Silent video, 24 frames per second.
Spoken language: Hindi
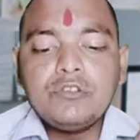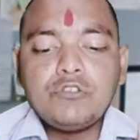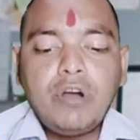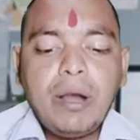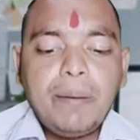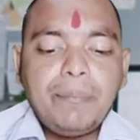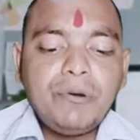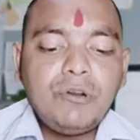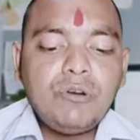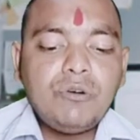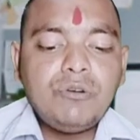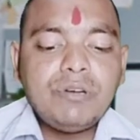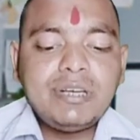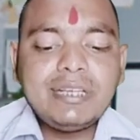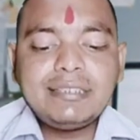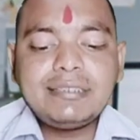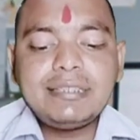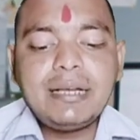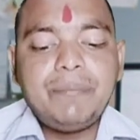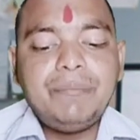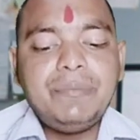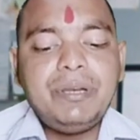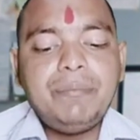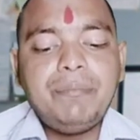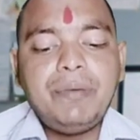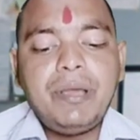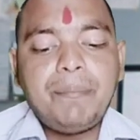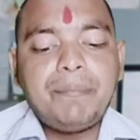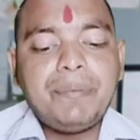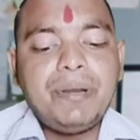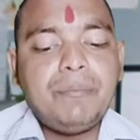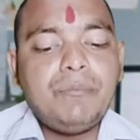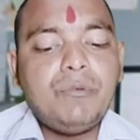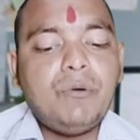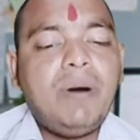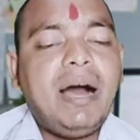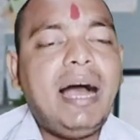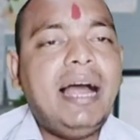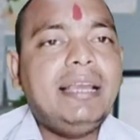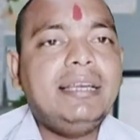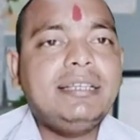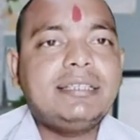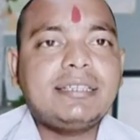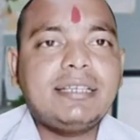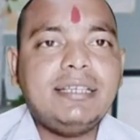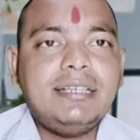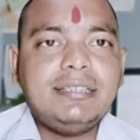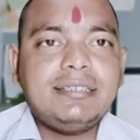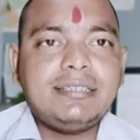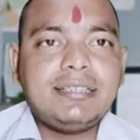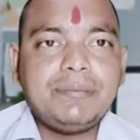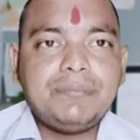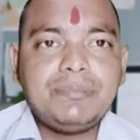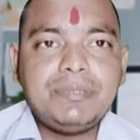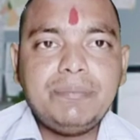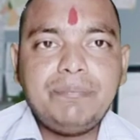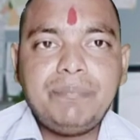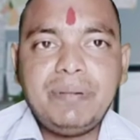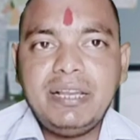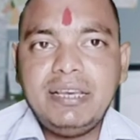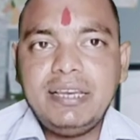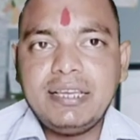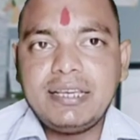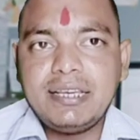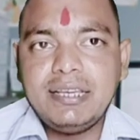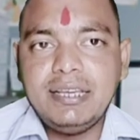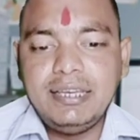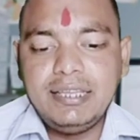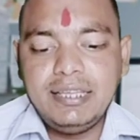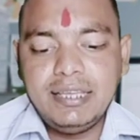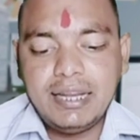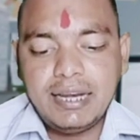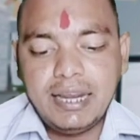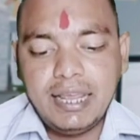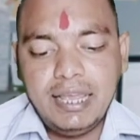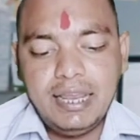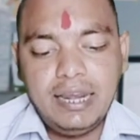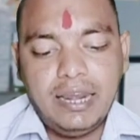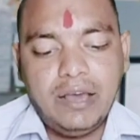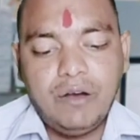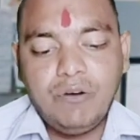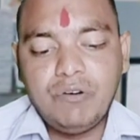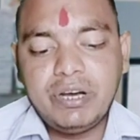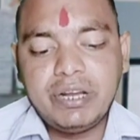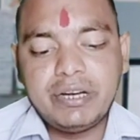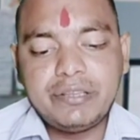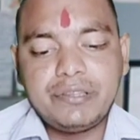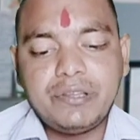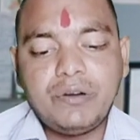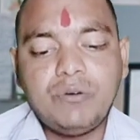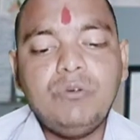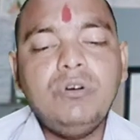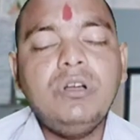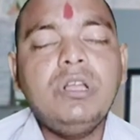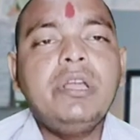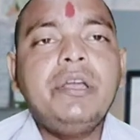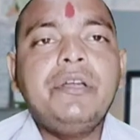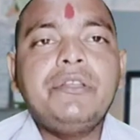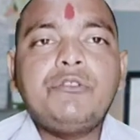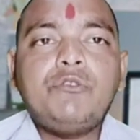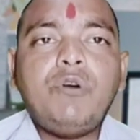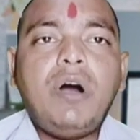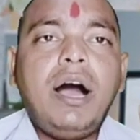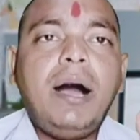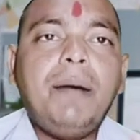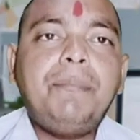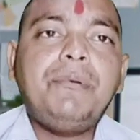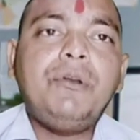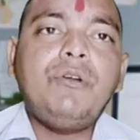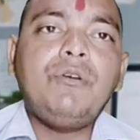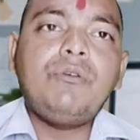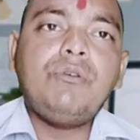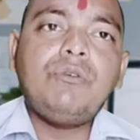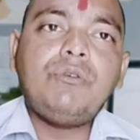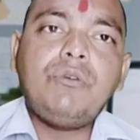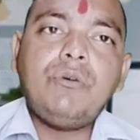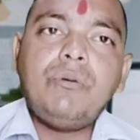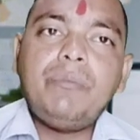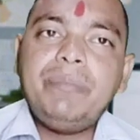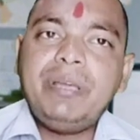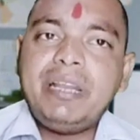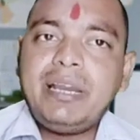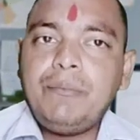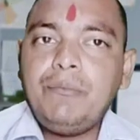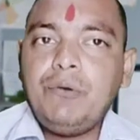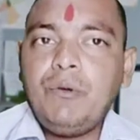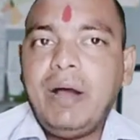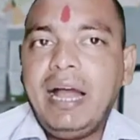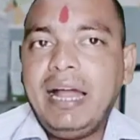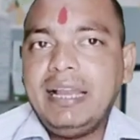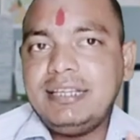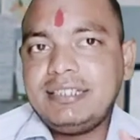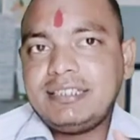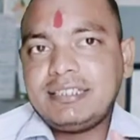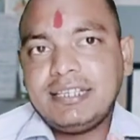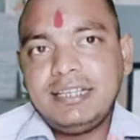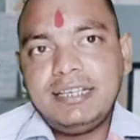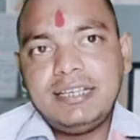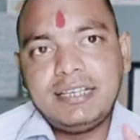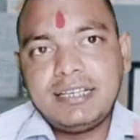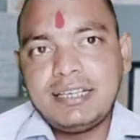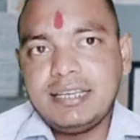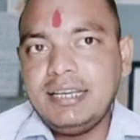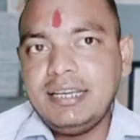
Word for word: तो आप लोगों के सामने मैं अपना मोबाइल स्क्रीन सबसे पहले क्लियर अलाउ करता हूं तो आप लोगों को मेरा मोबाइल स्क्रीन